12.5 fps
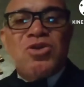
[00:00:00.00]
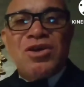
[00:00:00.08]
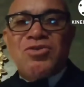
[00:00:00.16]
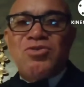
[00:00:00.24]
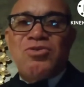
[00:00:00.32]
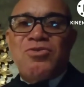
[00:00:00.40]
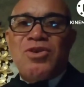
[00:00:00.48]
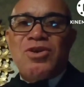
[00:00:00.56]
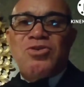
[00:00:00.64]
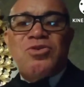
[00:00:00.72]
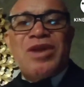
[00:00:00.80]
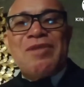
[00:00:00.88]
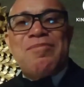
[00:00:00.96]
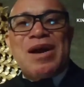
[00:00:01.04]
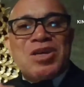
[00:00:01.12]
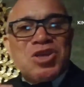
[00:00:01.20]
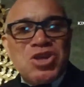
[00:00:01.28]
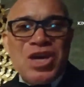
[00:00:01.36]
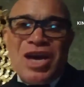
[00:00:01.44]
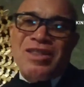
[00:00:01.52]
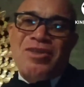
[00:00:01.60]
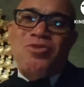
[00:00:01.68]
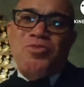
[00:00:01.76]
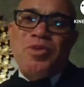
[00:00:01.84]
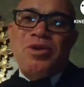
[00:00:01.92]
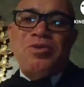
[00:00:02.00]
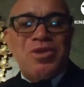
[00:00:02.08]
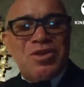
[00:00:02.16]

nosso vídeo na Embaixada do Peru,